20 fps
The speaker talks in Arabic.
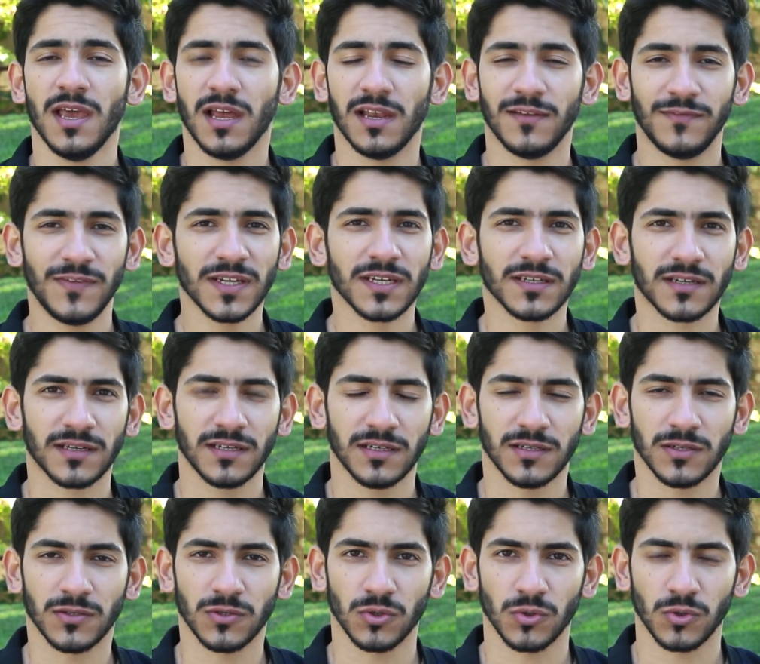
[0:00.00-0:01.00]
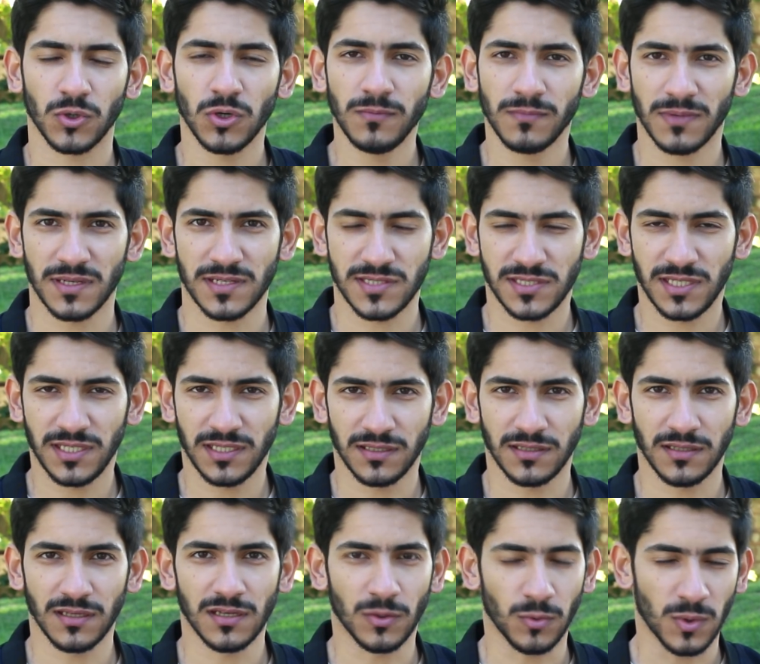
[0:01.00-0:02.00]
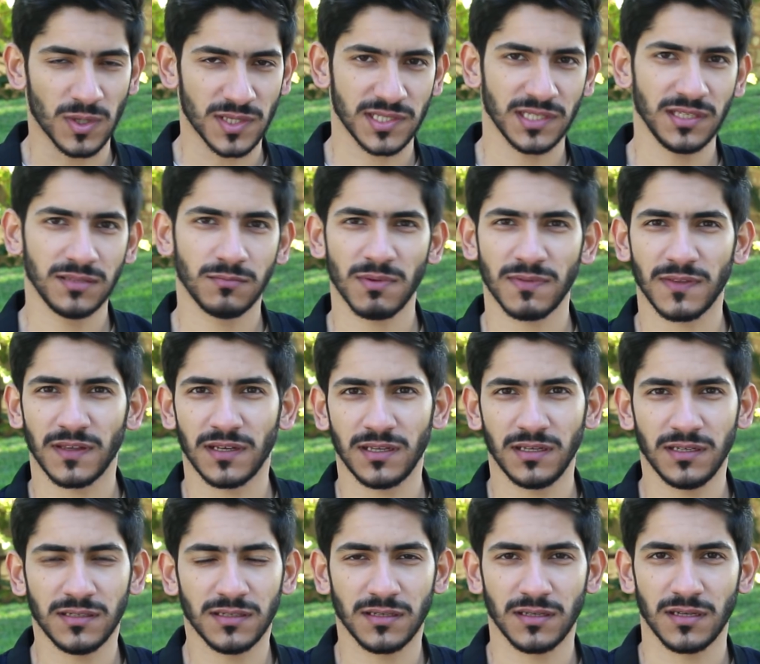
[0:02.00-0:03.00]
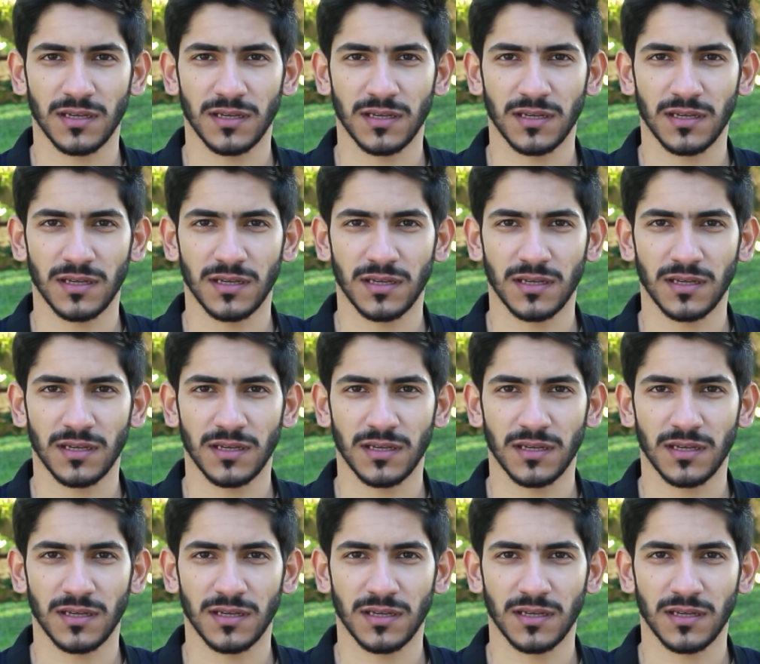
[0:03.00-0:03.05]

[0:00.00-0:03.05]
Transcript: الفكرة أنه كل ما تزيد الوزن مثلا